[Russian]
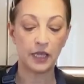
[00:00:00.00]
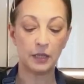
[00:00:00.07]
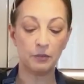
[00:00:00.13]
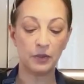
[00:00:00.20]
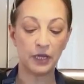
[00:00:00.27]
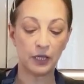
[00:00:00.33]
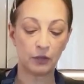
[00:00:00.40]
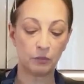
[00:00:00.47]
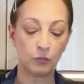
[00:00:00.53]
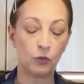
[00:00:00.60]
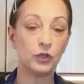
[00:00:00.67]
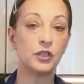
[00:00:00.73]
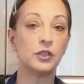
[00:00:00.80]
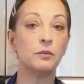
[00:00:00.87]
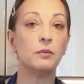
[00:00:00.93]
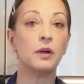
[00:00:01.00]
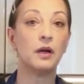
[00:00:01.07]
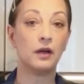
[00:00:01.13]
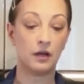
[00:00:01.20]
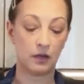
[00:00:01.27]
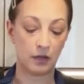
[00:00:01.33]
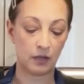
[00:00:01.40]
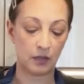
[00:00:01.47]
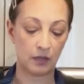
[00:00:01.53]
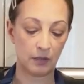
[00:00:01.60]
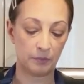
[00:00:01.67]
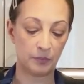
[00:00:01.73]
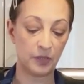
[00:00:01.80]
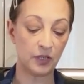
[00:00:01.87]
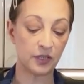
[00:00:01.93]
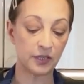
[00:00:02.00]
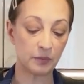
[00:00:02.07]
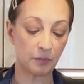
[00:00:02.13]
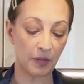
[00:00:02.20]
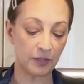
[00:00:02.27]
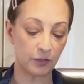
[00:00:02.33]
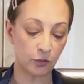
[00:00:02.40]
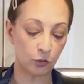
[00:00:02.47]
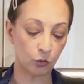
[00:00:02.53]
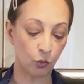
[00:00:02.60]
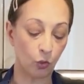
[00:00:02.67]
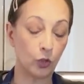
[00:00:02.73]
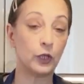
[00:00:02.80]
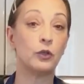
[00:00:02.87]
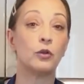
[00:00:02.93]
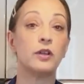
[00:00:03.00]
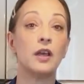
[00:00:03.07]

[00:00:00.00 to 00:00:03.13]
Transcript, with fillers: И мы их будем э, пересыпать солью.